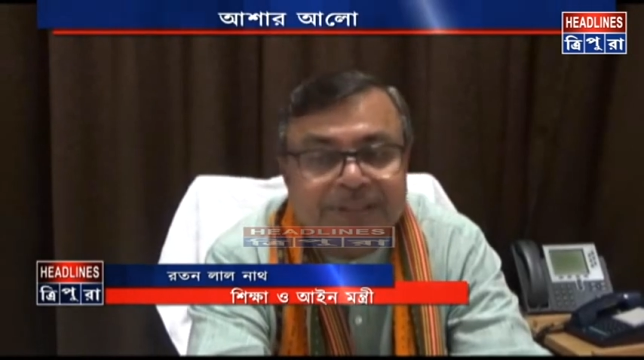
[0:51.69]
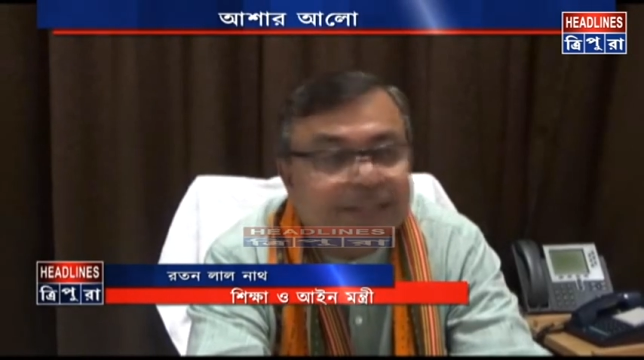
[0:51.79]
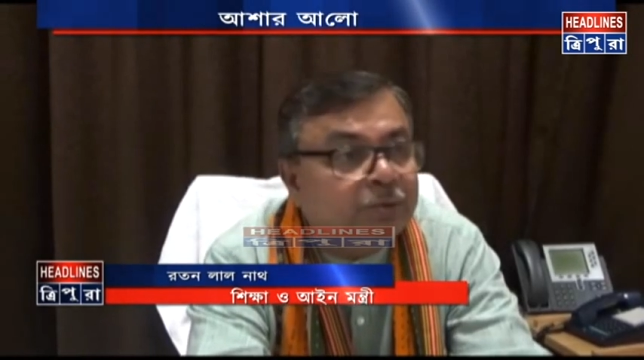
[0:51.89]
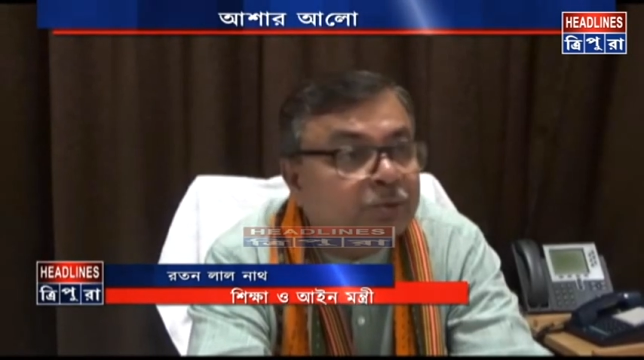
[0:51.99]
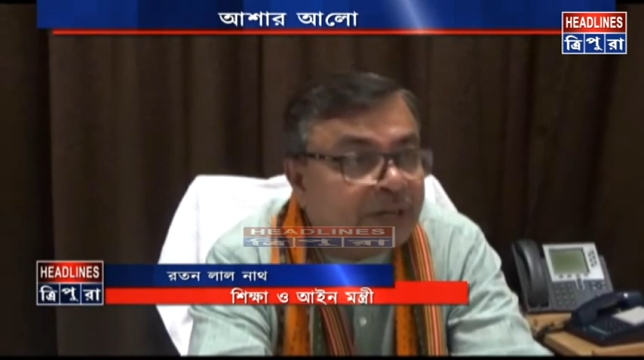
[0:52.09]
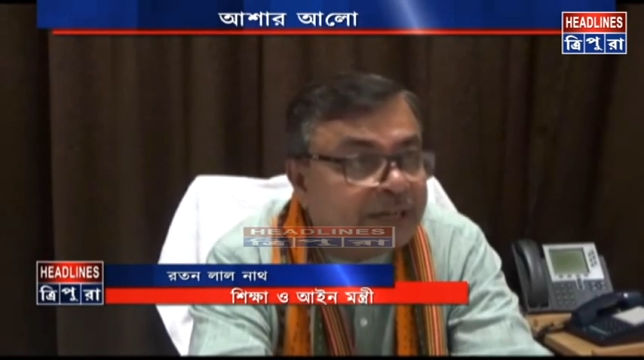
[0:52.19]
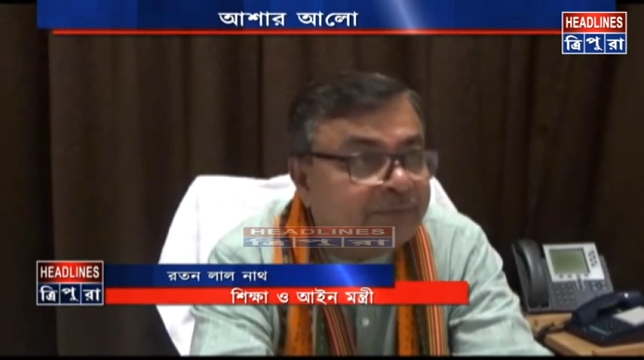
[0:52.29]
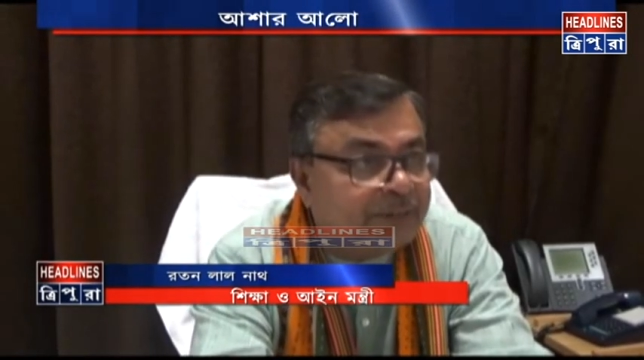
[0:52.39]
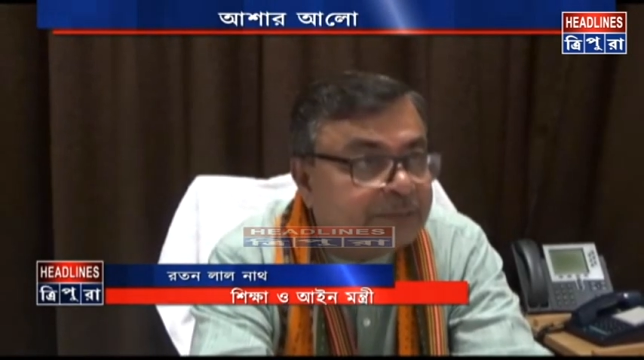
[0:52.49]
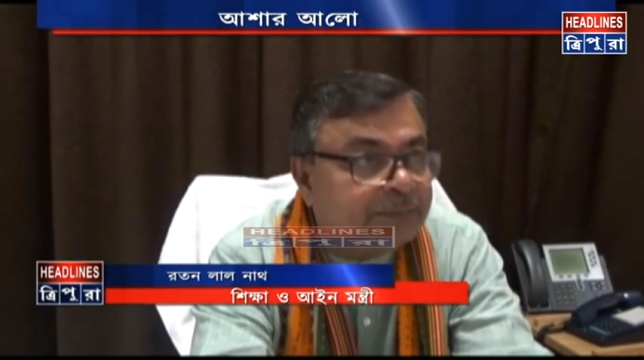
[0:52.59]
যেহেতু
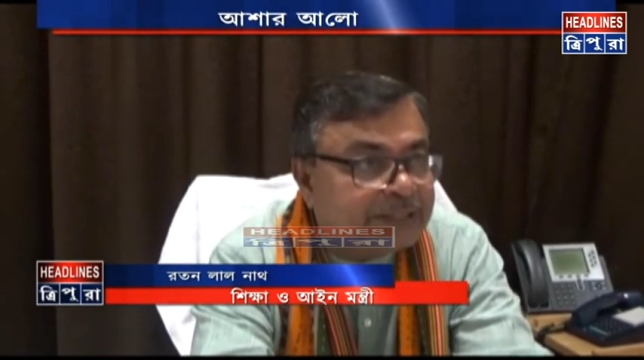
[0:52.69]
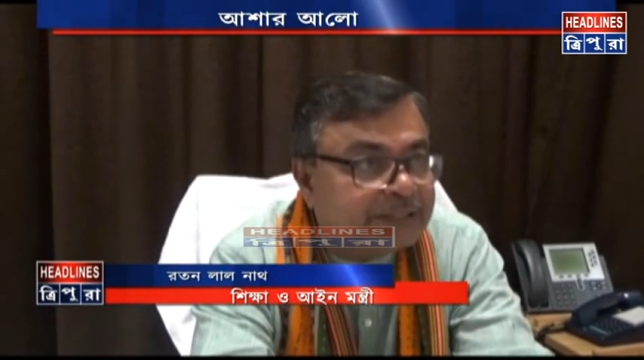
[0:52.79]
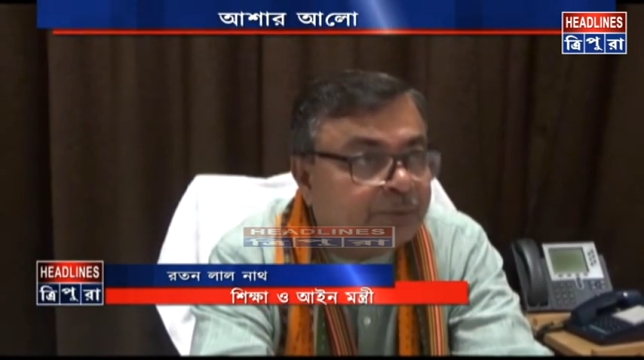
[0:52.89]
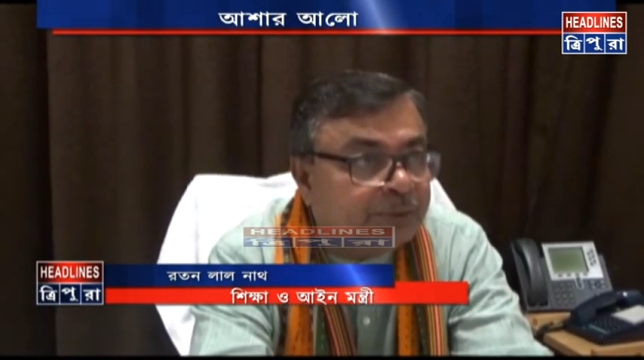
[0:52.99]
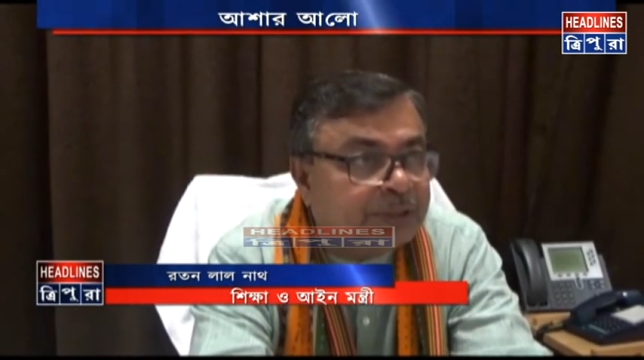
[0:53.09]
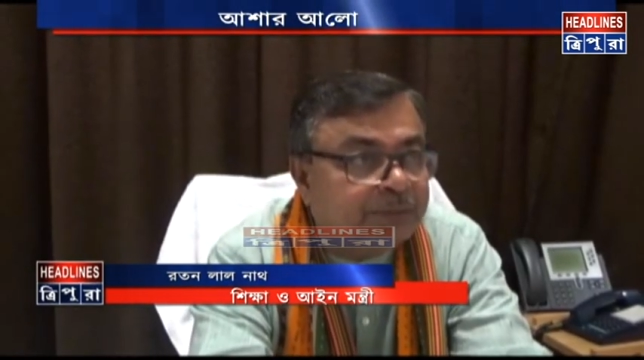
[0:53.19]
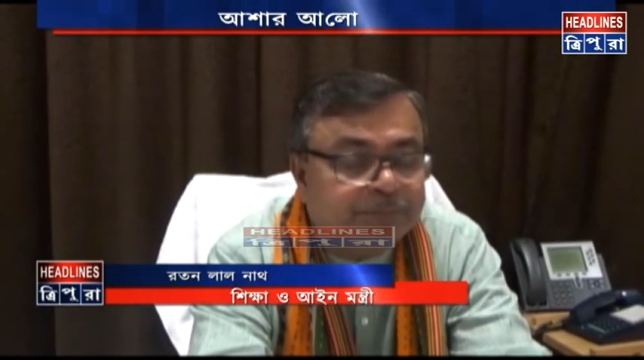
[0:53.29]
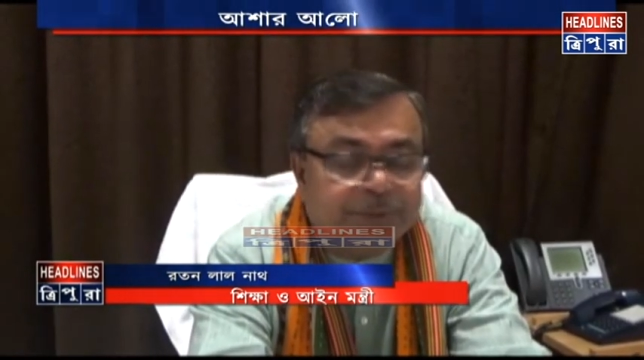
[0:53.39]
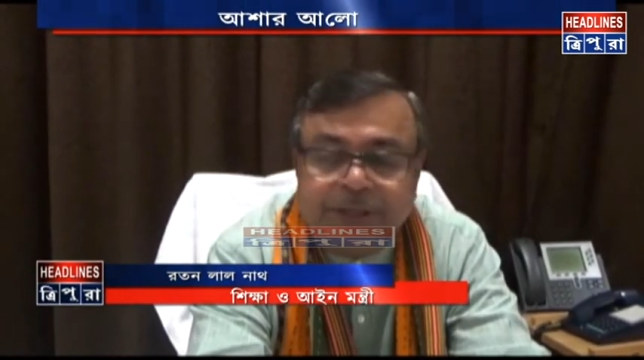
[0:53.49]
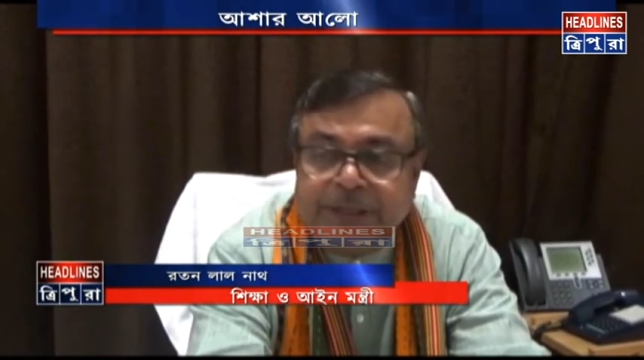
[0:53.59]
থার্টি ফার্স্ট মার্চের ওদের
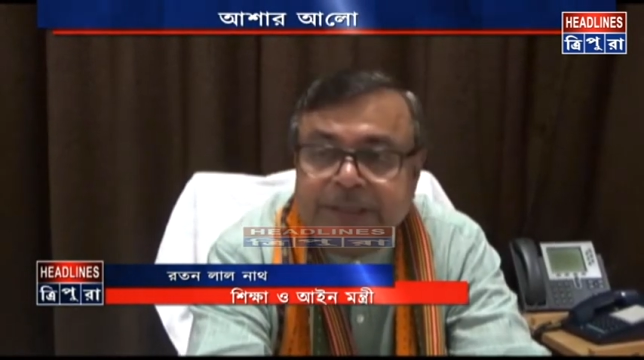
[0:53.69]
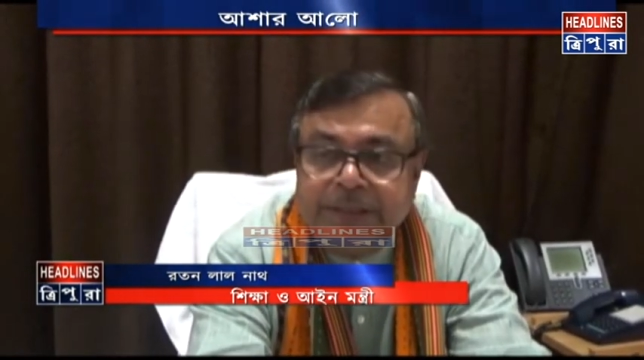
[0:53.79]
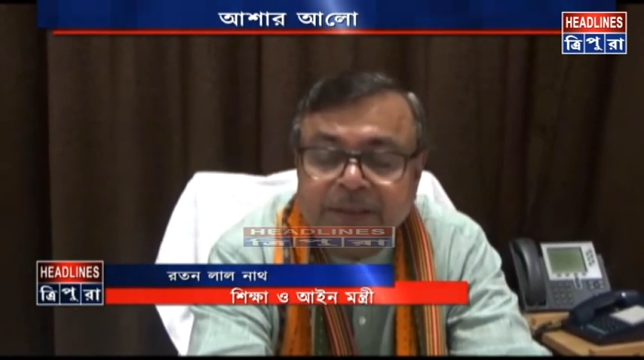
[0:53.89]
পিরিয়ড